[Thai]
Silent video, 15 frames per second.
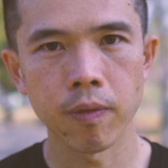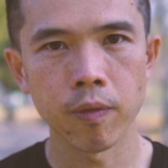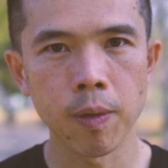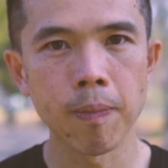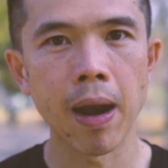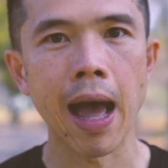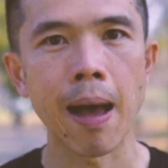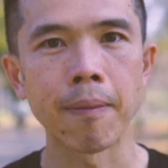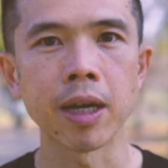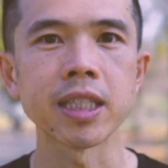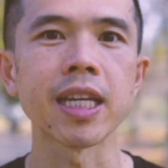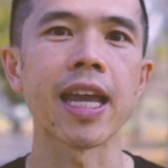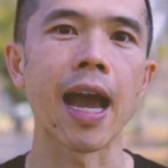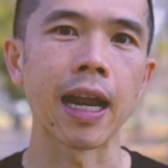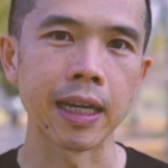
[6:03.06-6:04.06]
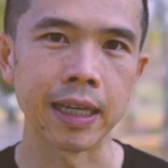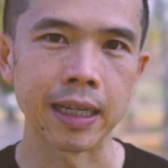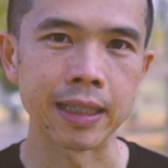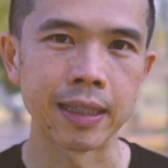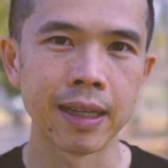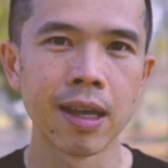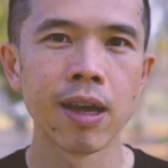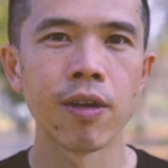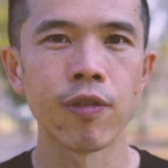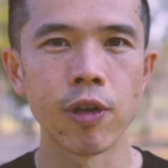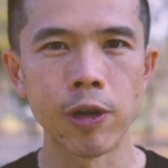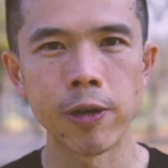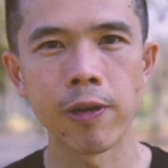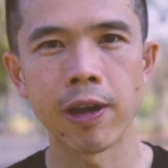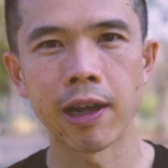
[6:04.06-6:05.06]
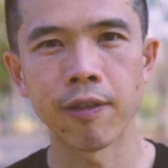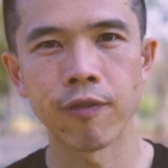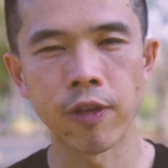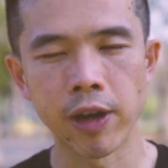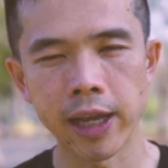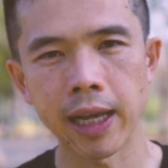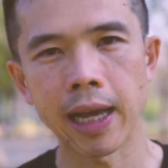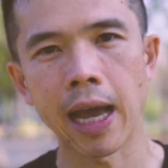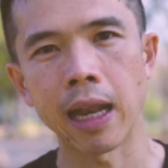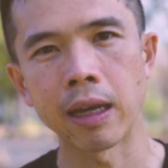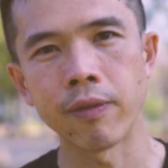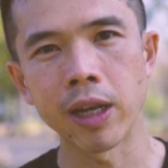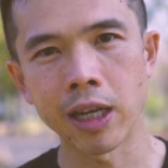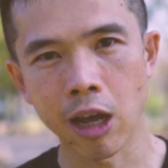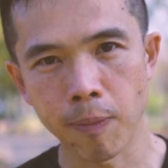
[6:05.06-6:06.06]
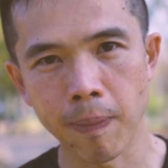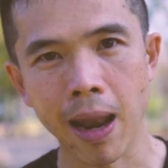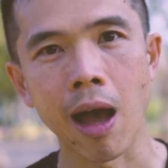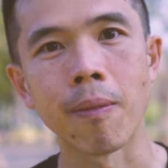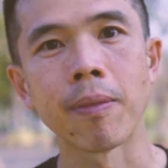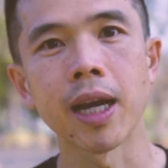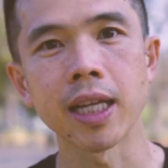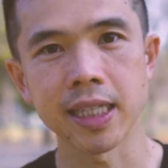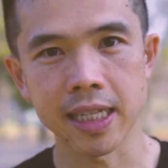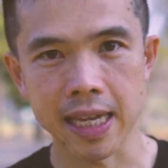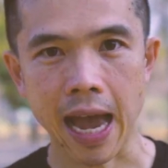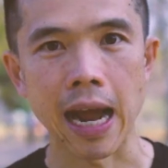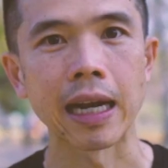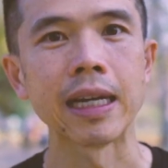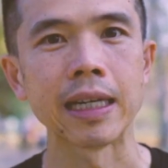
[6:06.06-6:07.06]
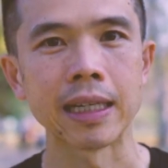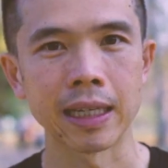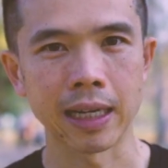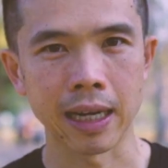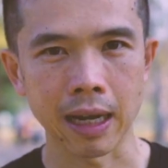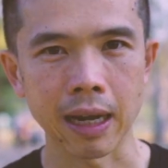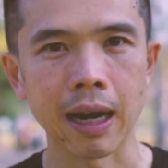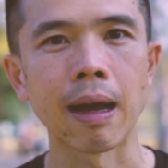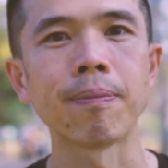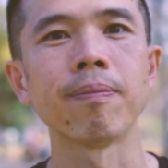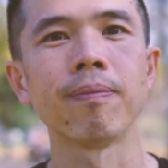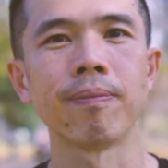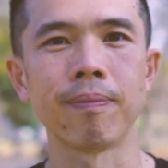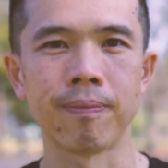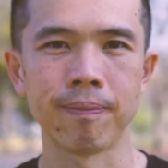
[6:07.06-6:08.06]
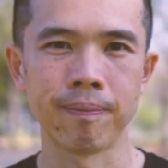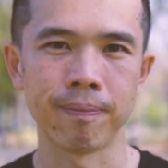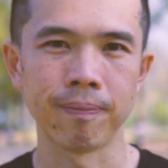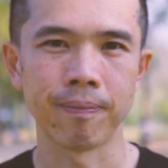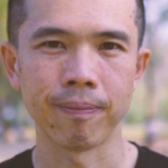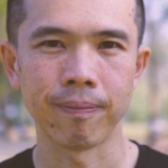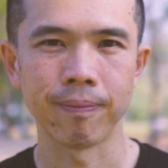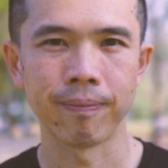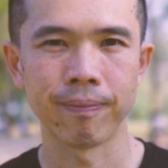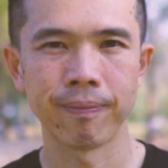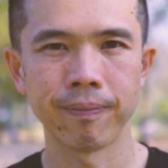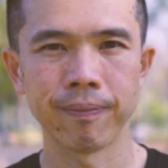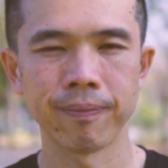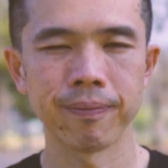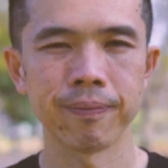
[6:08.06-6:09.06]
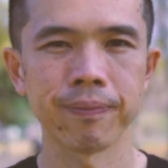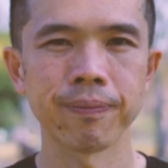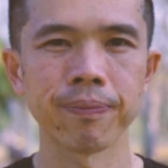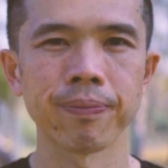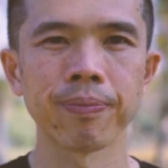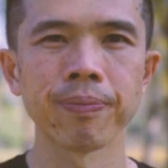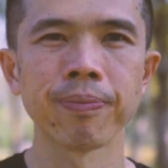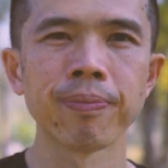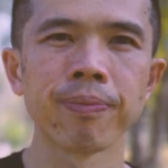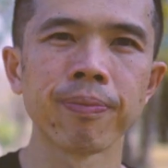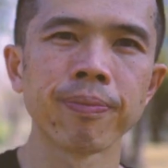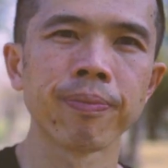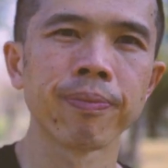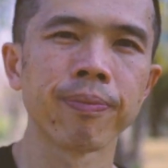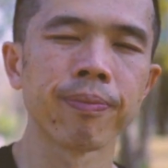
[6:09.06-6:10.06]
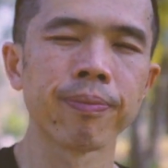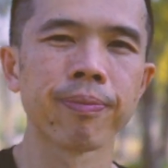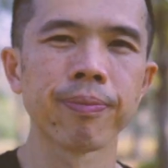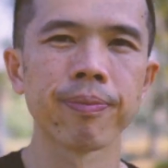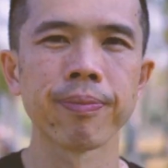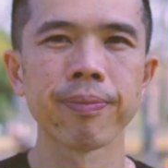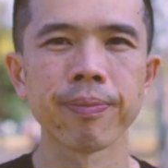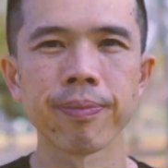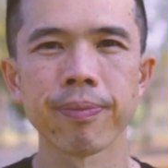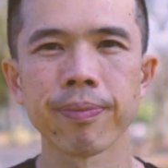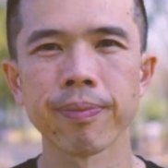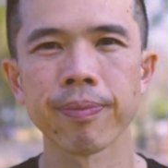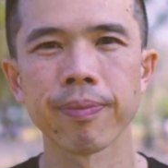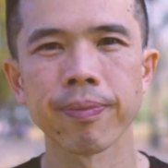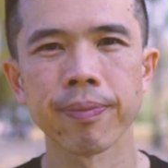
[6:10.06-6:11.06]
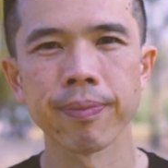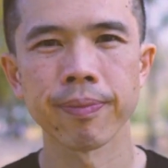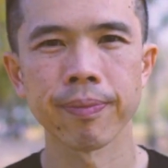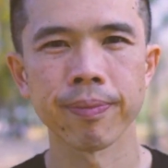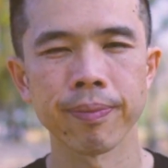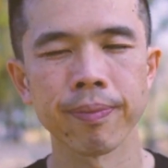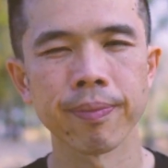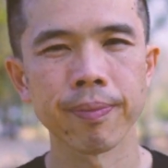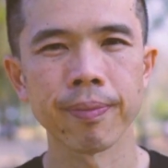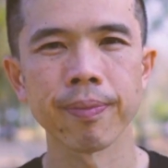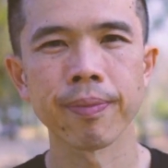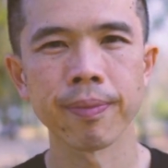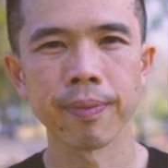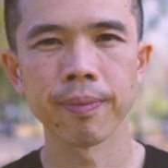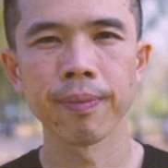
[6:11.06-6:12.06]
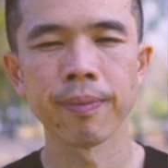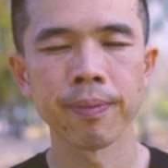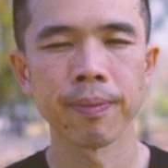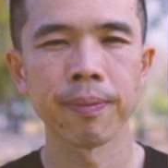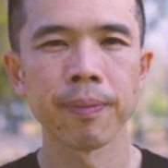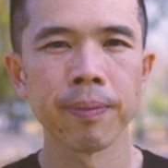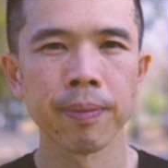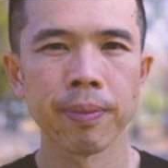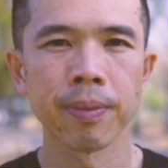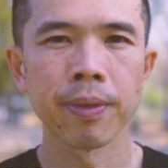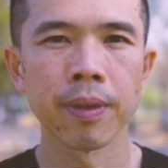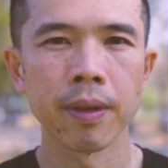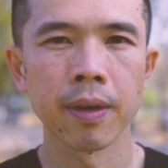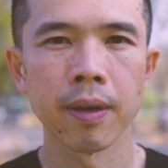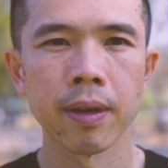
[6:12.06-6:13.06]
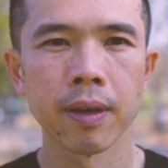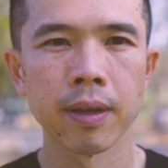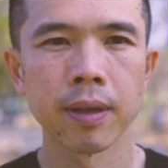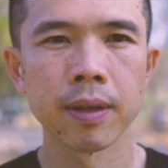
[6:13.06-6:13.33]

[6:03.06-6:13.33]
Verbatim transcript: วิบรามก็จะอย่างหนึ่งฟิลลิ่งฟิลลิ่งการวิ่งเท้าเปล่ามันก็จะอย่างหนึ่งนะครับ ก็แปลว่า ไม่ว่าจะเป็นสายรองเท้าหรือเท้าเปล่าก็สามารถวิ่ง